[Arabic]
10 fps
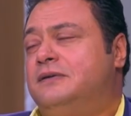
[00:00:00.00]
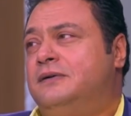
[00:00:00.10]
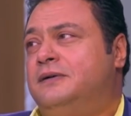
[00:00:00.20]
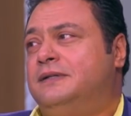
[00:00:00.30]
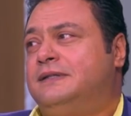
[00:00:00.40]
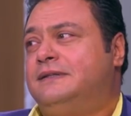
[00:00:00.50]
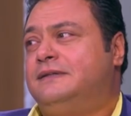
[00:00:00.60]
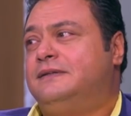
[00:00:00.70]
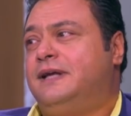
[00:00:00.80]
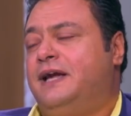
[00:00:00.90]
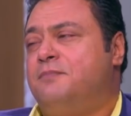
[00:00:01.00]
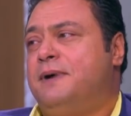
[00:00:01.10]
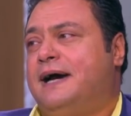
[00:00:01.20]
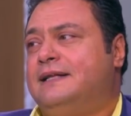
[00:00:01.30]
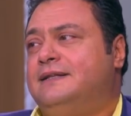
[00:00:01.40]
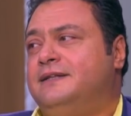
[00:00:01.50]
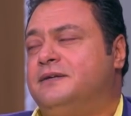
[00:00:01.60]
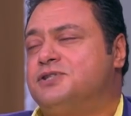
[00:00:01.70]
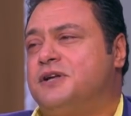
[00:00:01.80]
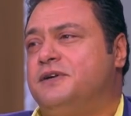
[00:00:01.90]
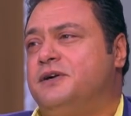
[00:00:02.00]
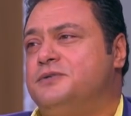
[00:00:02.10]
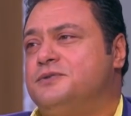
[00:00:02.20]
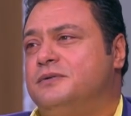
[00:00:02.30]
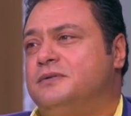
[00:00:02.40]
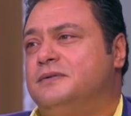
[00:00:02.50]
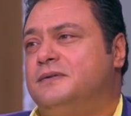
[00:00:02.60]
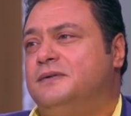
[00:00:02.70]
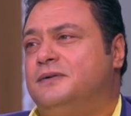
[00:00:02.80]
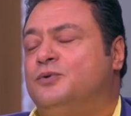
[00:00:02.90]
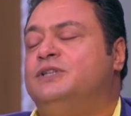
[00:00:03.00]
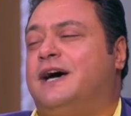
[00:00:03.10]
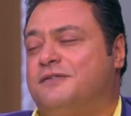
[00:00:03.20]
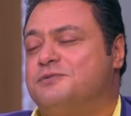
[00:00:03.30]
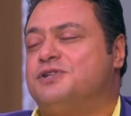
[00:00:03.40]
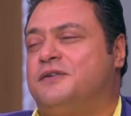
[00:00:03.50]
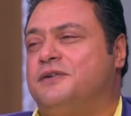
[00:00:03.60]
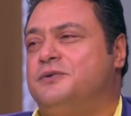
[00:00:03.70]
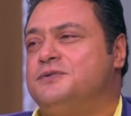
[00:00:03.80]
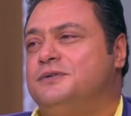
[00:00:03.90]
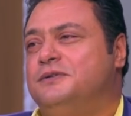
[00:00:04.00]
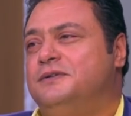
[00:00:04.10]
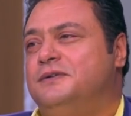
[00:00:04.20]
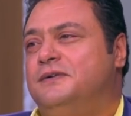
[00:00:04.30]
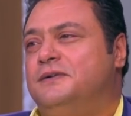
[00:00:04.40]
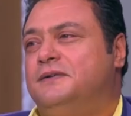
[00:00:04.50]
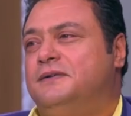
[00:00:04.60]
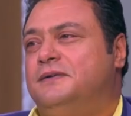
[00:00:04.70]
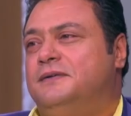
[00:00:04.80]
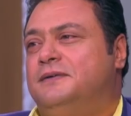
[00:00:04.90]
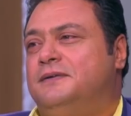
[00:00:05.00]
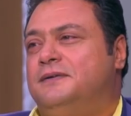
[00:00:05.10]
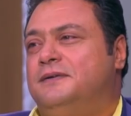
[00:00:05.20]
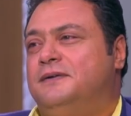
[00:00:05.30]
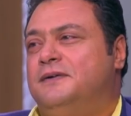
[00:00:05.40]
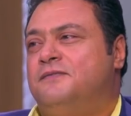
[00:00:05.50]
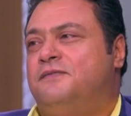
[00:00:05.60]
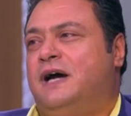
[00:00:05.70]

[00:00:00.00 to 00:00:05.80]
آه، تحب حد انت مش هتعرف تتجوزه وانت عارف مش هتعرف تتجوزه امم ف...